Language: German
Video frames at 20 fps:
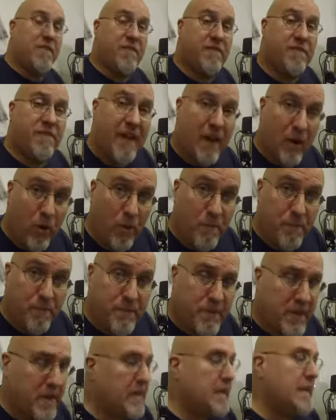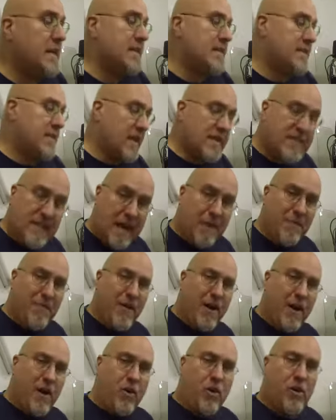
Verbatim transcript: Warum? Ist ganz einfach.